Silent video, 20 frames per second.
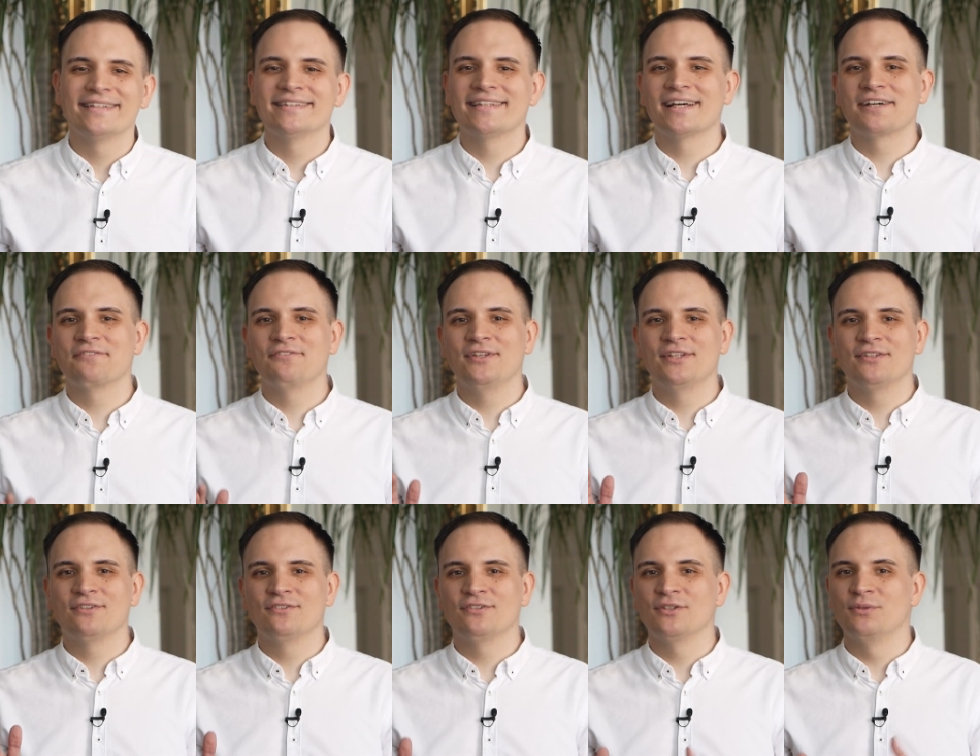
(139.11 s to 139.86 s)
Tak
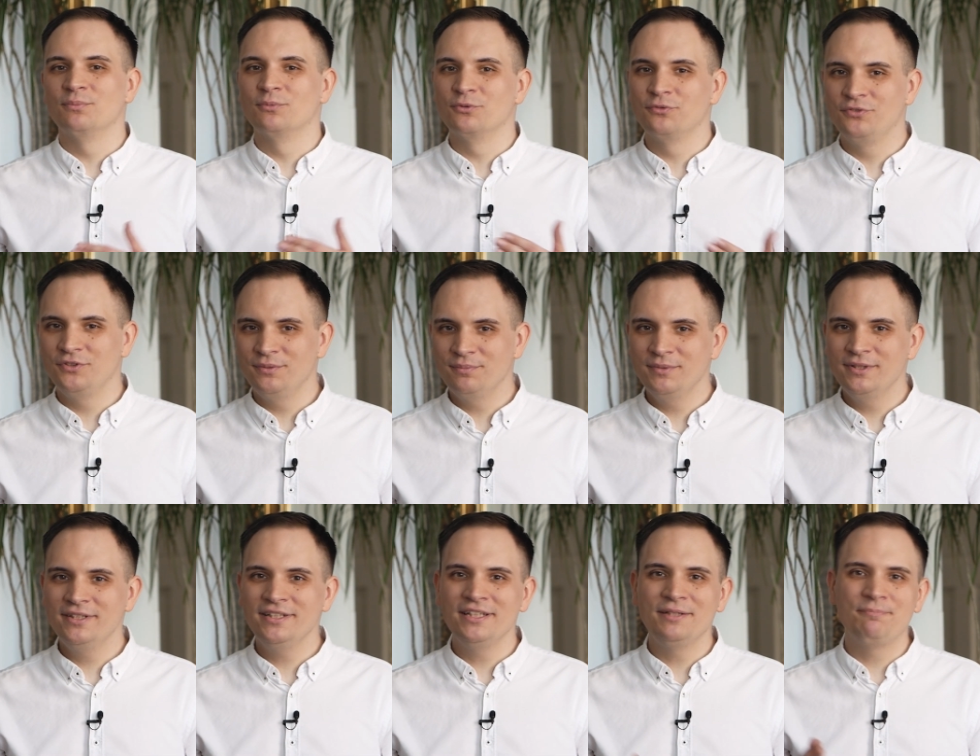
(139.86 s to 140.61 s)
więc
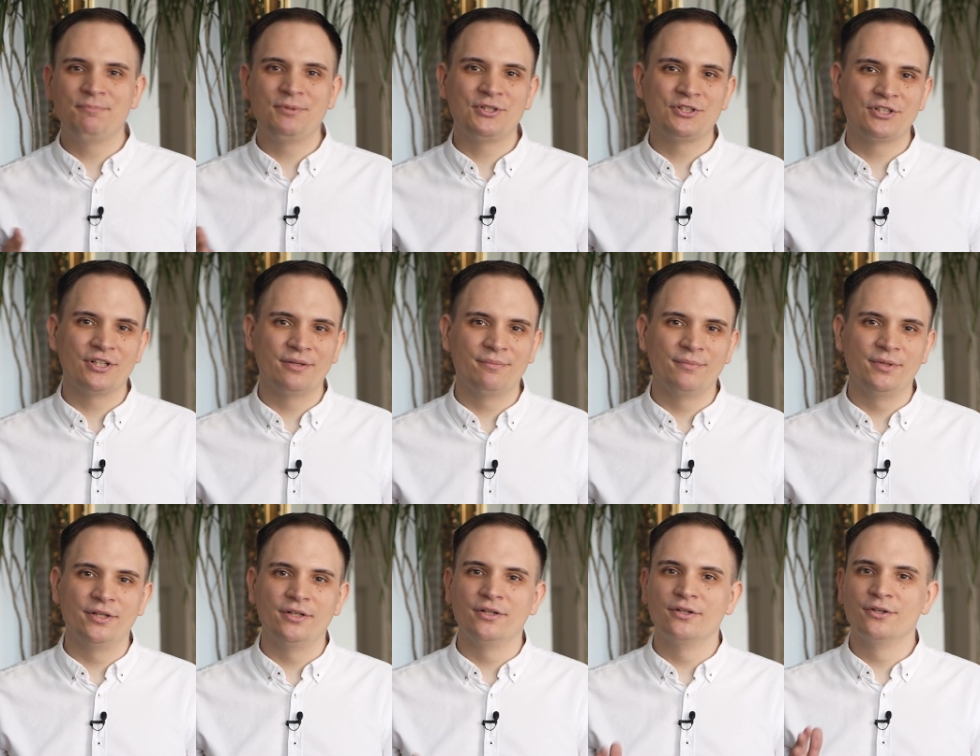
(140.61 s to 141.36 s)
mówimy i
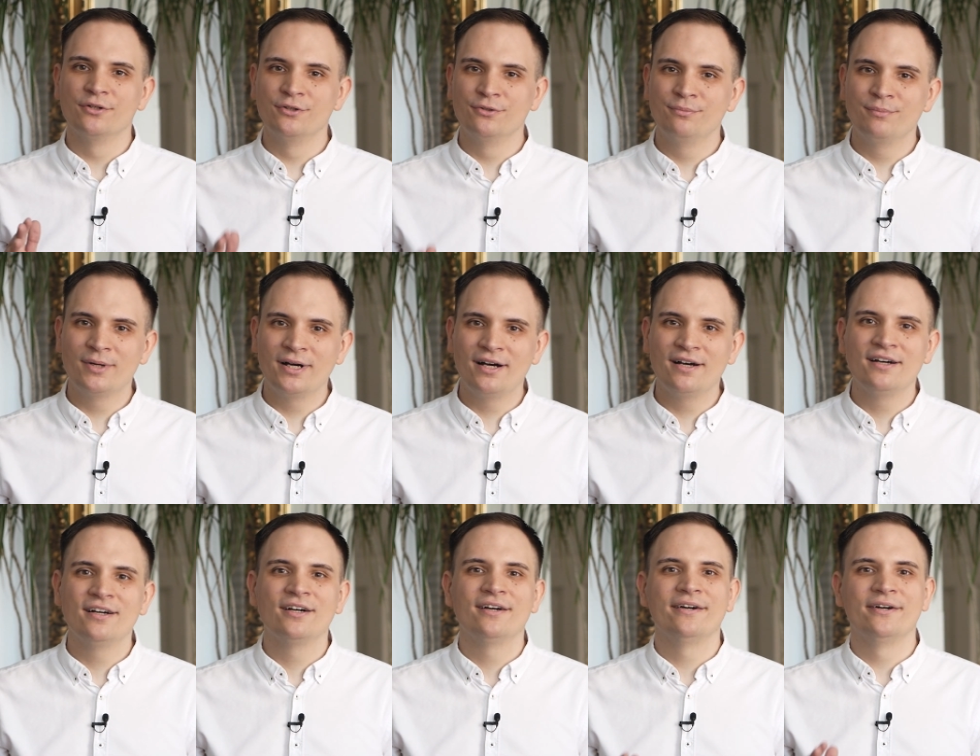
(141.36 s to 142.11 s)
piszemy
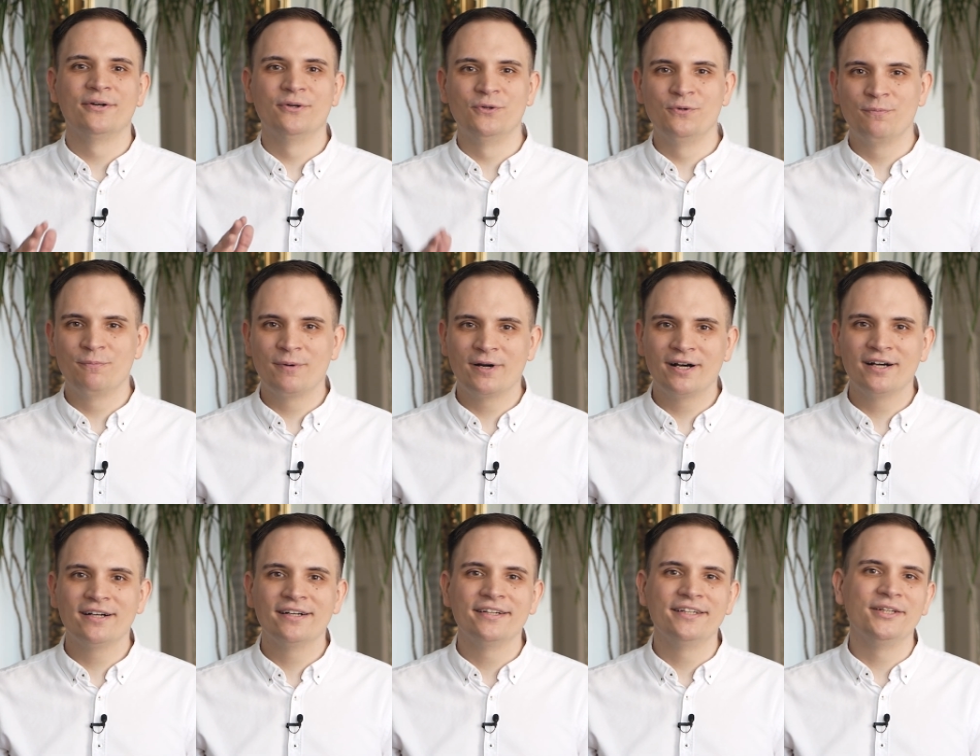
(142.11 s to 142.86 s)
uma,
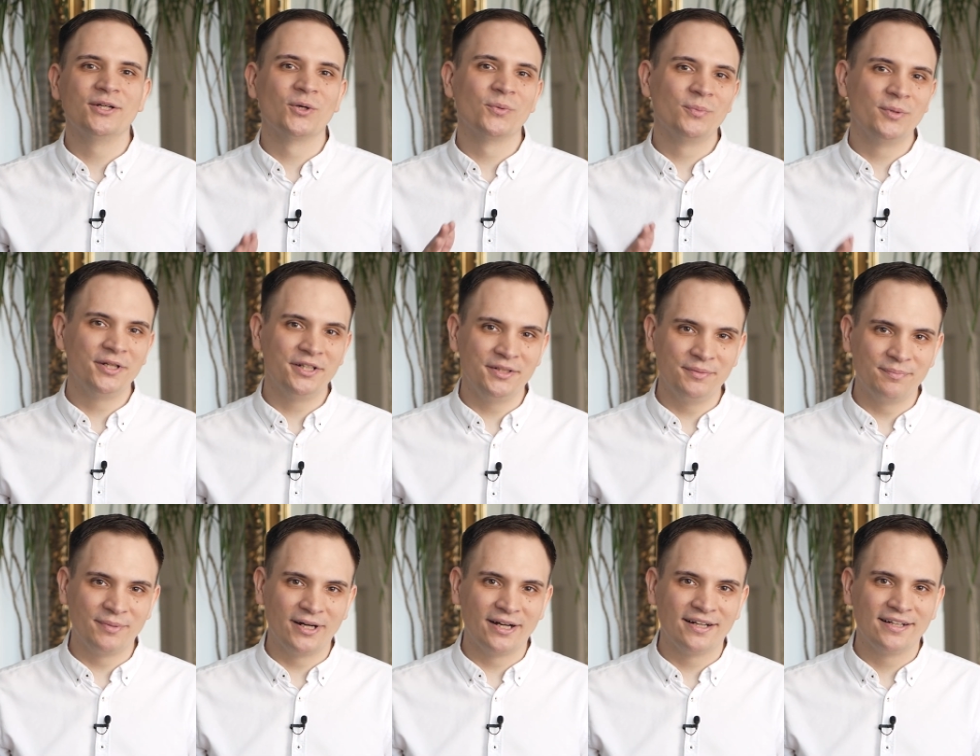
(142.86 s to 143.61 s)
upa i
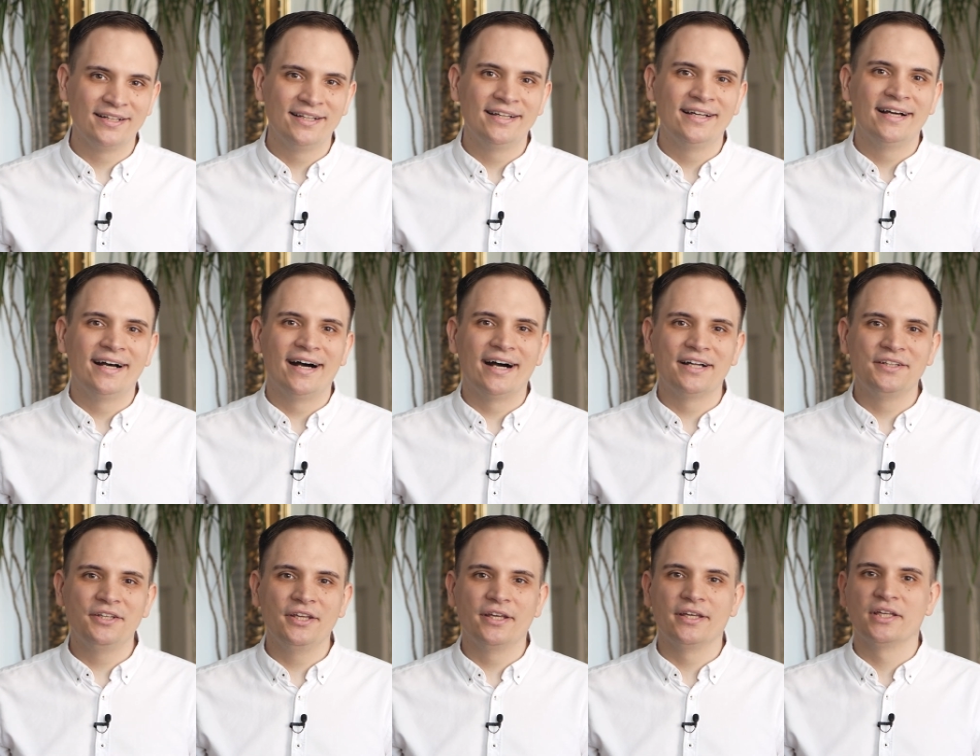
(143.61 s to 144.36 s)
oberiba, a
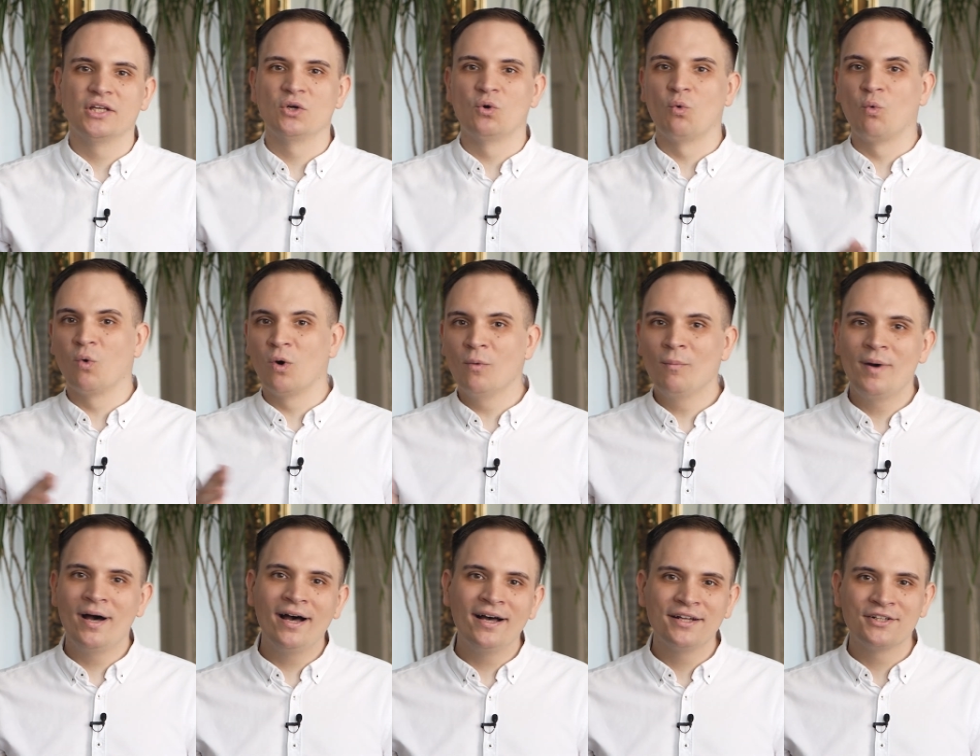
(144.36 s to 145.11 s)
nie
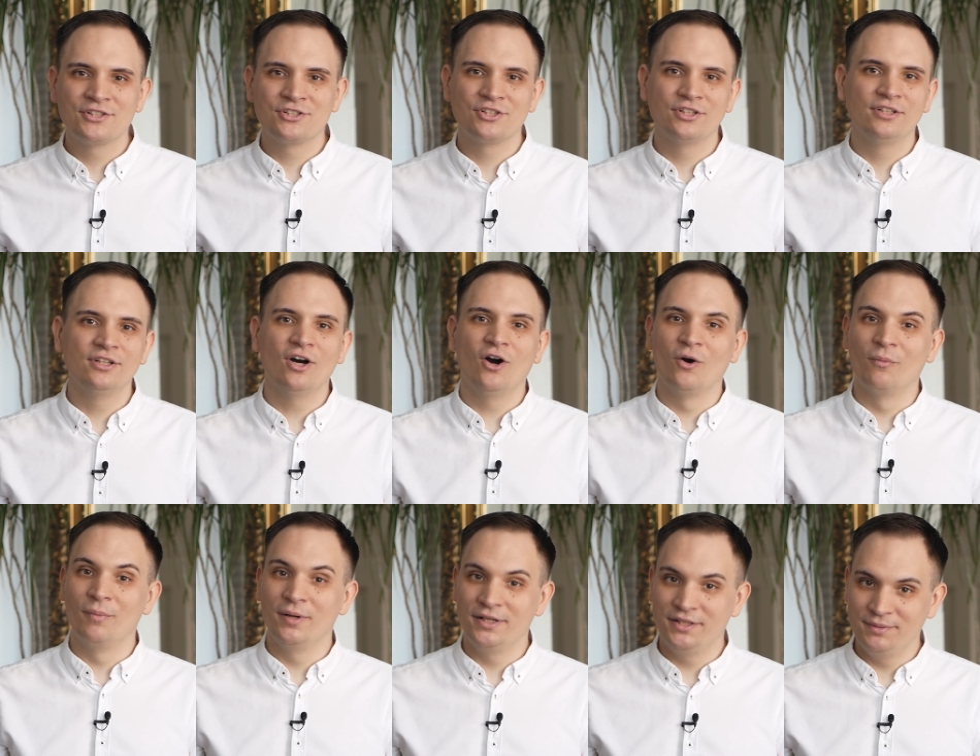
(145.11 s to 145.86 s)
łoma czy
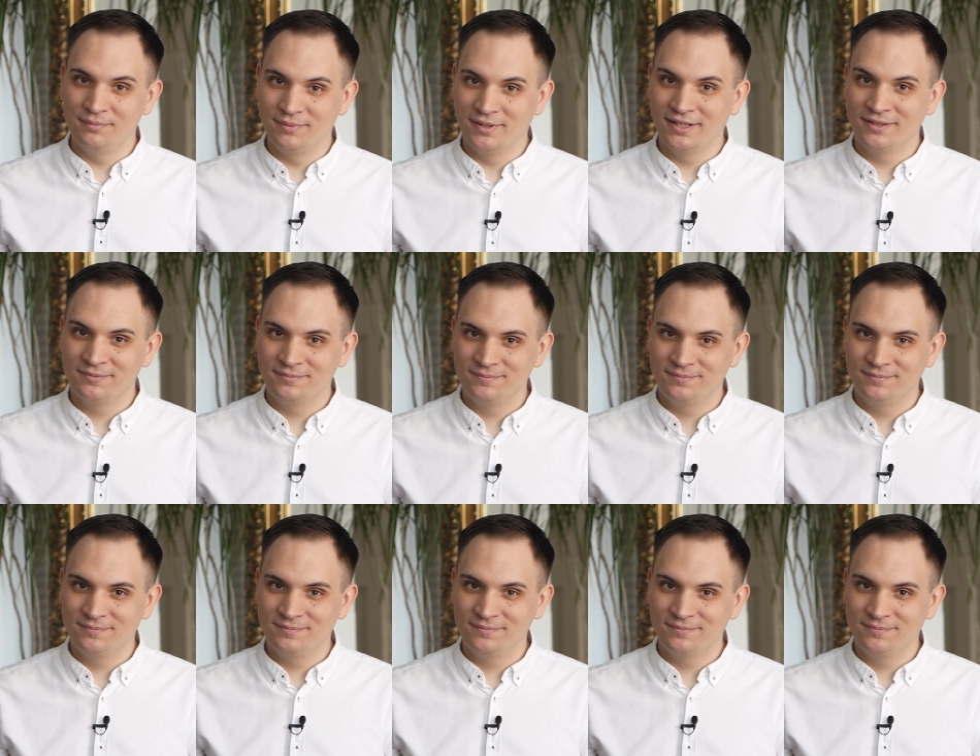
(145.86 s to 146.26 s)
oberiba.